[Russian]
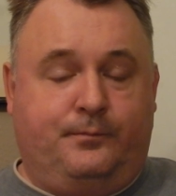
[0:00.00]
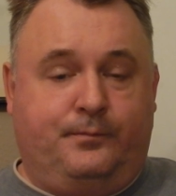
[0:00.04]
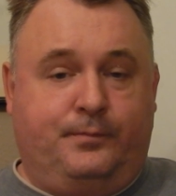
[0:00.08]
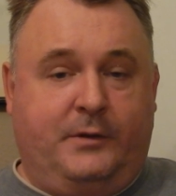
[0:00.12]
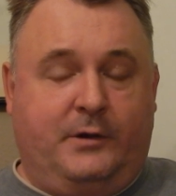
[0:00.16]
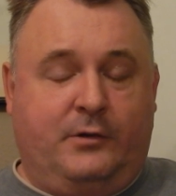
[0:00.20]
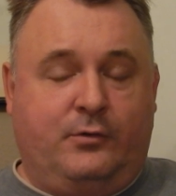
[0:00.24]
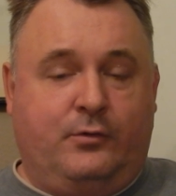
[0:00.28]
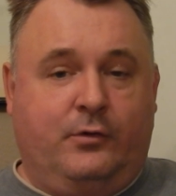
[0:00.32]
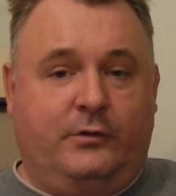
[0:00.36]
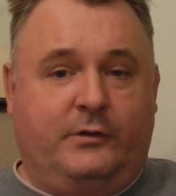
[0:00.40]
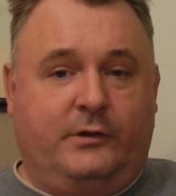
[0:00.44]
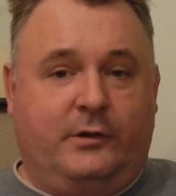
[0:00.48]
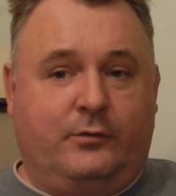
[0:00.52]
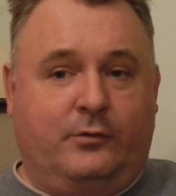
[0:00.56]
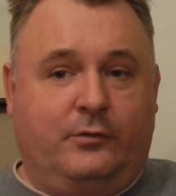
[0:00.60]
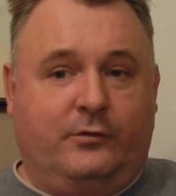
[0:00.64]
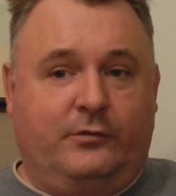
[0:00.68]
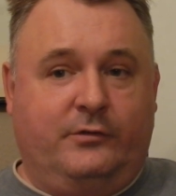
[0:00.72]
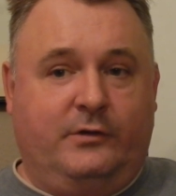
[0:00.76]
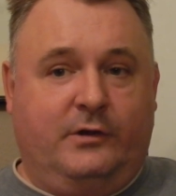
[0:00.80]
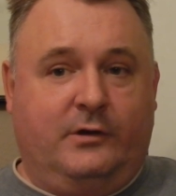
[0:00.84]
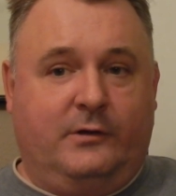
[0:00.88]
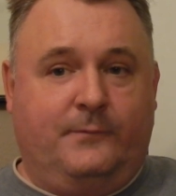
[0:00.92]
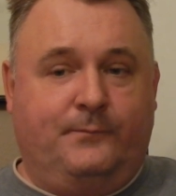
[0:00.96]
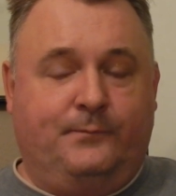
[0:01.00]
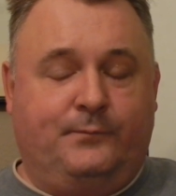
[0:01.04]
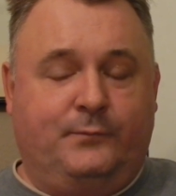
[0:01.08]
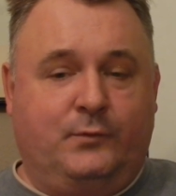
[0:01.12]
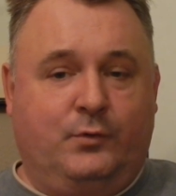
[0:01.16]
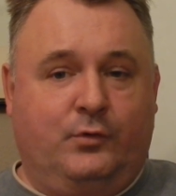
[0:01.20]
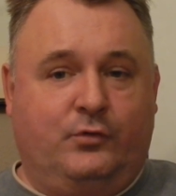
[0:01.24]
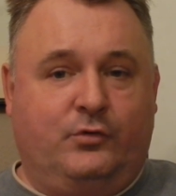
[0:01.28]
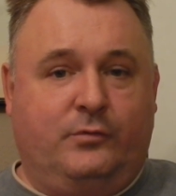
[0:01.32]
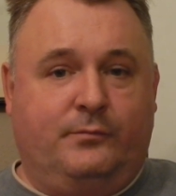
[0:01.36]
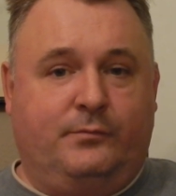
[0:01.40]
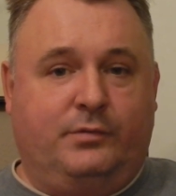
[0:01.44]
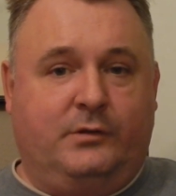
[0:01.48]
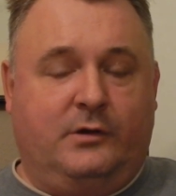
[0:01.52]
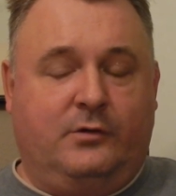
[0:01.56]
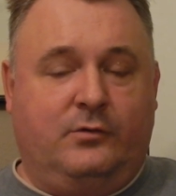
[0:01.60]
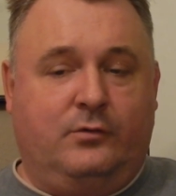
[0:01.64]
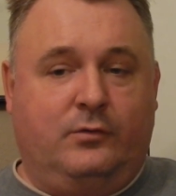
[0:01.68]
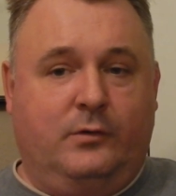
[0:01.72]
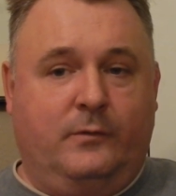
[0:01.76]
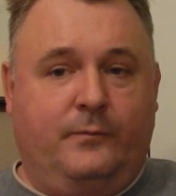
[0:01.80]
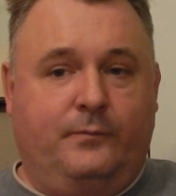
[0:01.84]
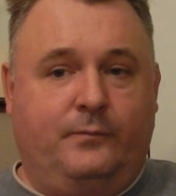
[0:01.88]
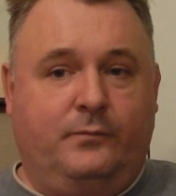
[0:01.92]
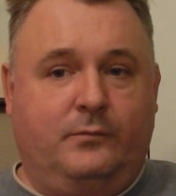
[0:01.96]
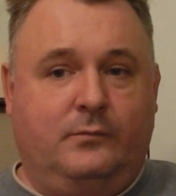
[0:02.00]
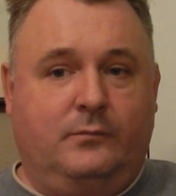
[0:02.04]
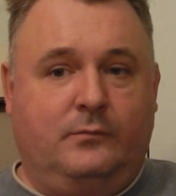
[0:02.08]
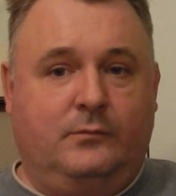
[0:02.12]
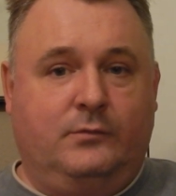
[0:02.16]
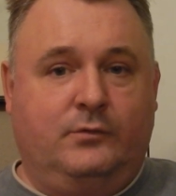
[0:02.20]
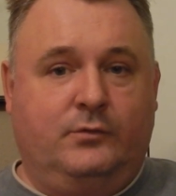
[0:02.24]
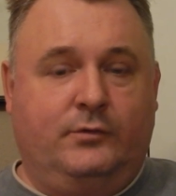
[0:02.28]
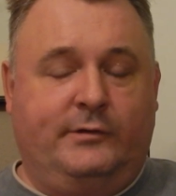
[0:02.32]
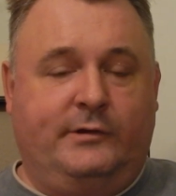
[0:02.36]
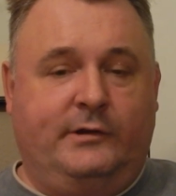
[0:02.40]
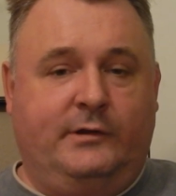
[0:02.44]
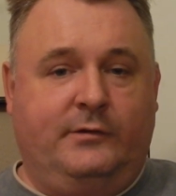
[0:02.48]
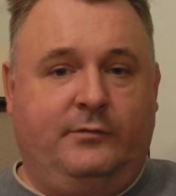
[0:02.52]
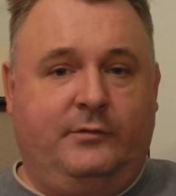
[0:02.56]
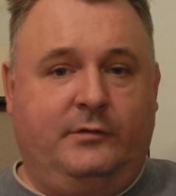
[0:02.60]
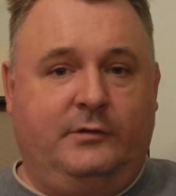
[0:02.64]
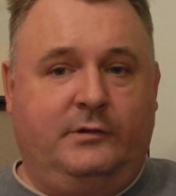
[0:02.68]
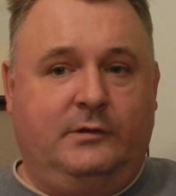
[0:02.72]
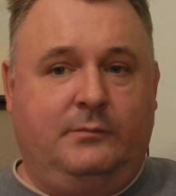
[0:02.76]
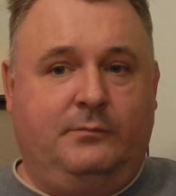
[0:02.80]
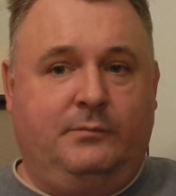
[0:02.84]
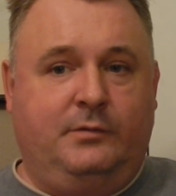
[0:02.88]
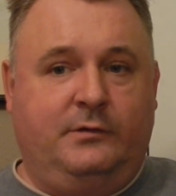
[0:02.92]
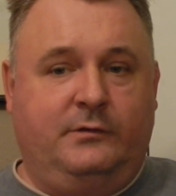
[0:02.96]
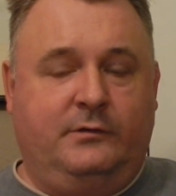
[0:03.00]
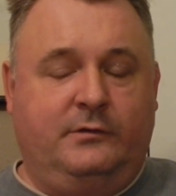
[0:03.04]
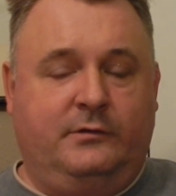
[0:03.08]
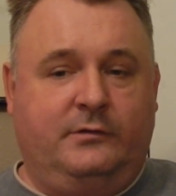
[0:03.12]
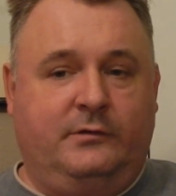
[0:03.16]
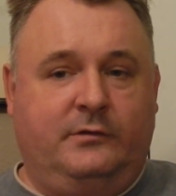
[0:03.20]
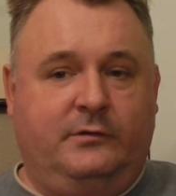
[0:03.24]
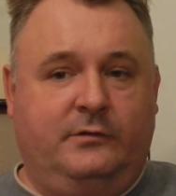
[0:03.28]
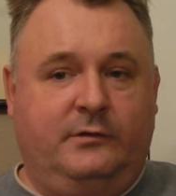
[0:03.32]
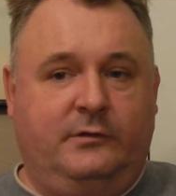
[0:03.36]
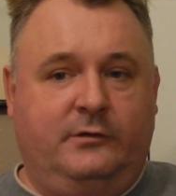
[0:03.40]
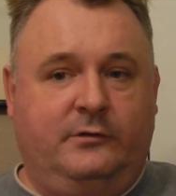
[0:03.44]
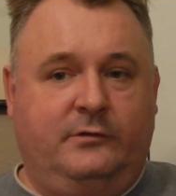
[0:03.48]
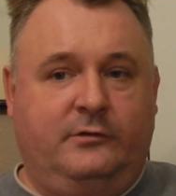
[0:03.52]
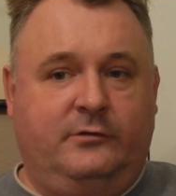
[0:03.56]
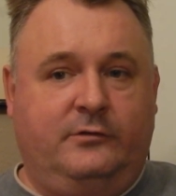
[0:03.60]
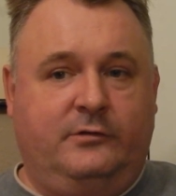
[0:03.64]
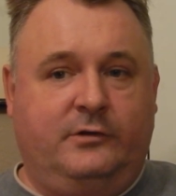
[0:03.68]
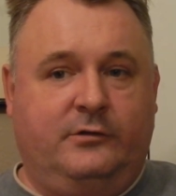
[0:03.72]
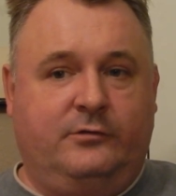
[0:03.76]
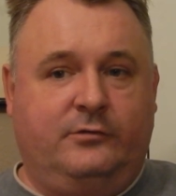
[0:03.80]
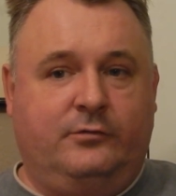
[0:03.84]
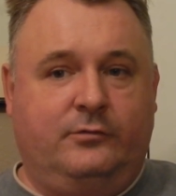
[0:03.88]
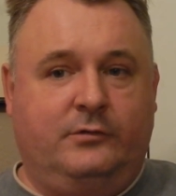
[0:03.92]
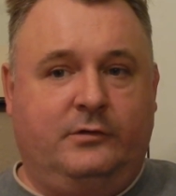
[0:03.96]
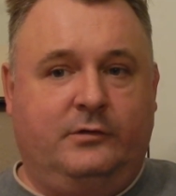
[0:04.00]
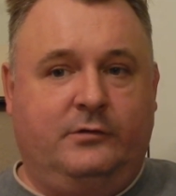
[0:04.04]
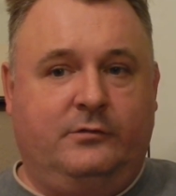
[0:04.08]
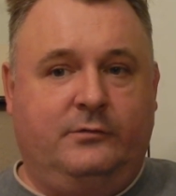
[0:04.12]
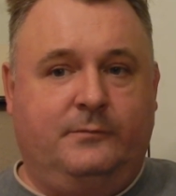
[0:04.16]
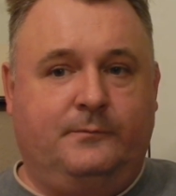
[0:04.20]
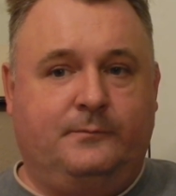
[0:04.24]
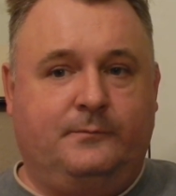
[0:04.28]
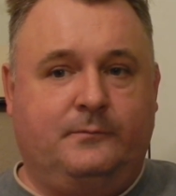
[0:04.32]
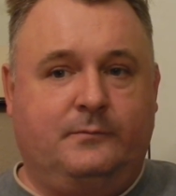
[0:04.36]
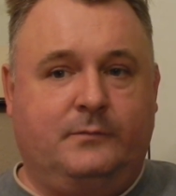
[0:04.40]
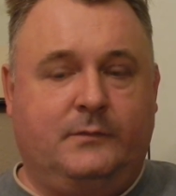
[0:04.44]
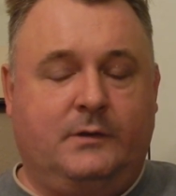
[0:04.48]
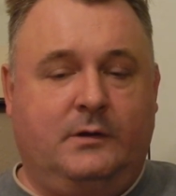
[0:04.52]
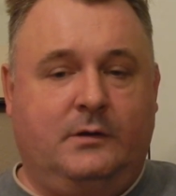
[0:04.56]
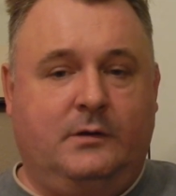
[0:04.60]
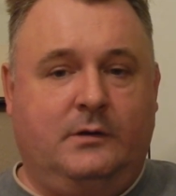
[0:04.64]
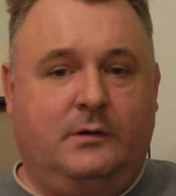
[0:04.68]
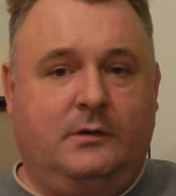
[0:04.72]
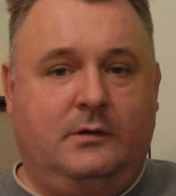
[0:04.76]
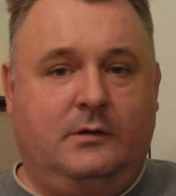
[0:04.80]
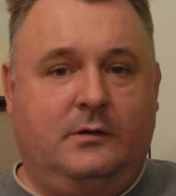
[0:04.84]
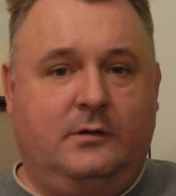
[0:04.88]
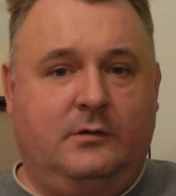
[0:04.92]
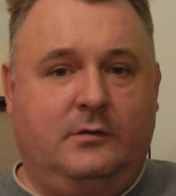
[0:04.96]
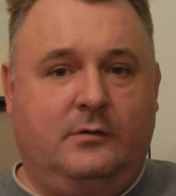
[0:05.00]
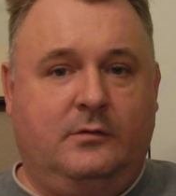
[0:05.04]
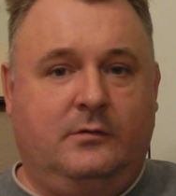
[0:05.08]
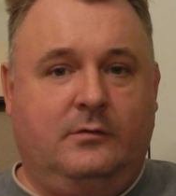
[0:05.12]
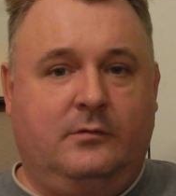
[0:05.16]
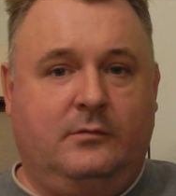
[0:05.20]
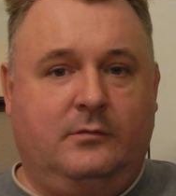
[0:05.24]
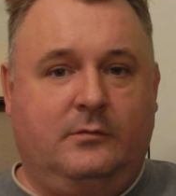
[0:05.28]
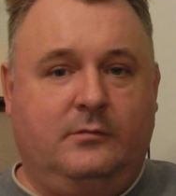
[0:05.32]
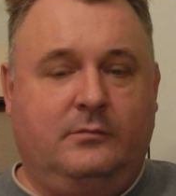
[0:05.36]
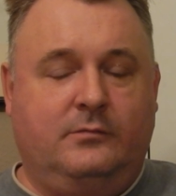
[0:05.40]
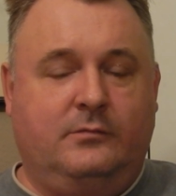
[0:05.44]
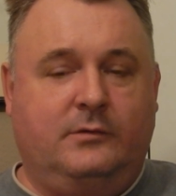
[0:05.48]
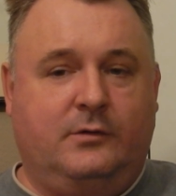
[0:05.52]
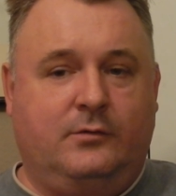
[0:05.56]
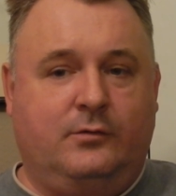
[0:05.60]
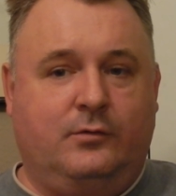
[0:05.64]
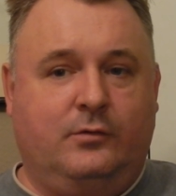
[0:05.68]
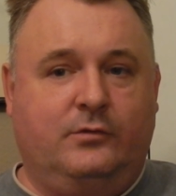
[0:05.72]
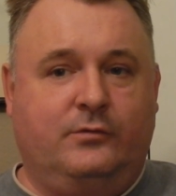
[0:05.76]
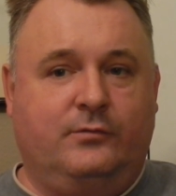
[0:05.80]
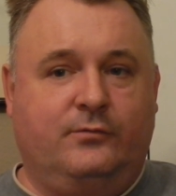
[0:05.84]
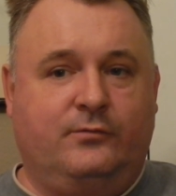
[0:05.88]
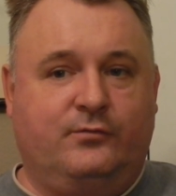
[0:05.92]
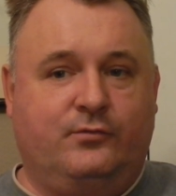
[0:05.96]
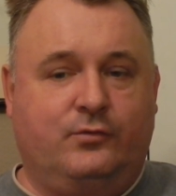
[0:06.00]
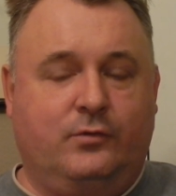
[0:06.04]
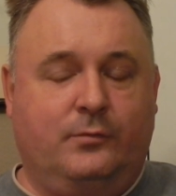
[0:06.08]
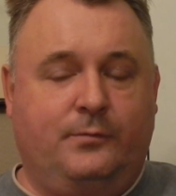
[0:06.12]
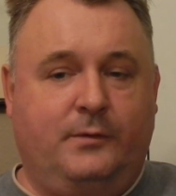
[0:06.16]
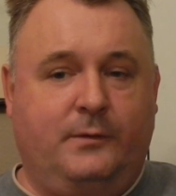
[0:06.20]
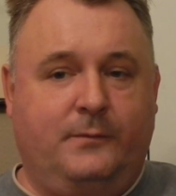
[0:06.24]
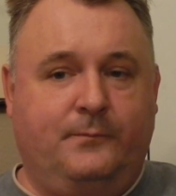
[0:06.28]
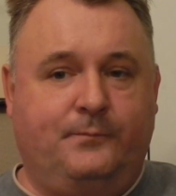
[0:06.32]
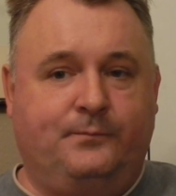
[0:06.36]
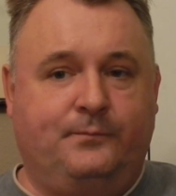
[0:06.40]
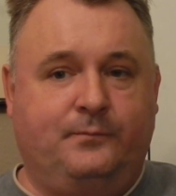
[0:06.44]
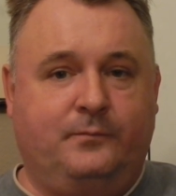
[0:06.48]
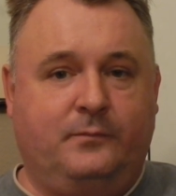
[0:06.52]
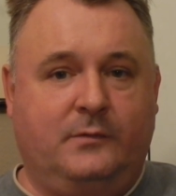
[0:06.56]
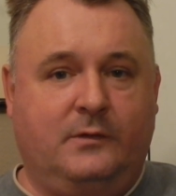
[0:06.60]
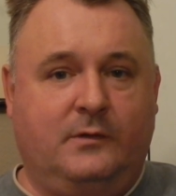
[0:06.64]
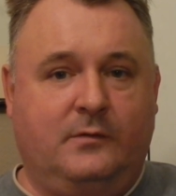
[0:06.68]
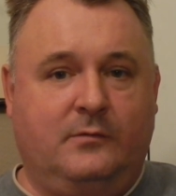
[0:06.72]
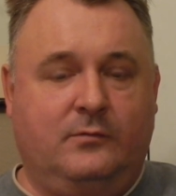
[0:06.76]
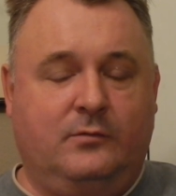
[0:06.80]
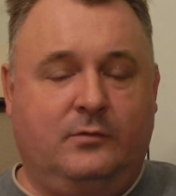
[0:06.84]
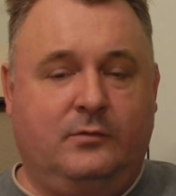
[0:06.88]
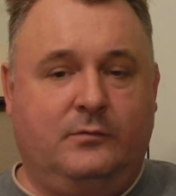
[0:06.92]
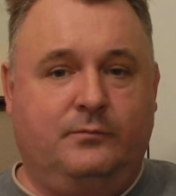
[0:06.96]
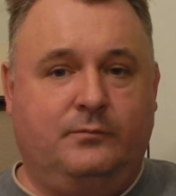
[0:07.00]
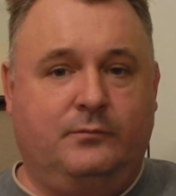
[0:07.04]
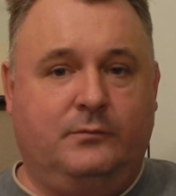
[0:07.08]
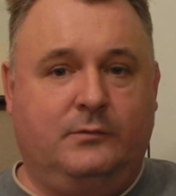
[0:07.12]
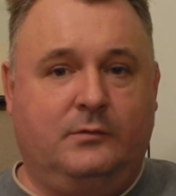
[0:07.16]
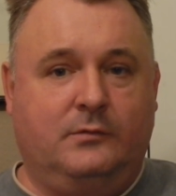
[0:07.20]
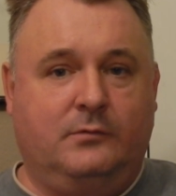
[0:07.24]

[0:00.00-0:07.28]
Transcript: Плохой такой знак, очень плохой. Многие виды бизнеса здесь сейчас у нас э, находятся в жопе. Вот.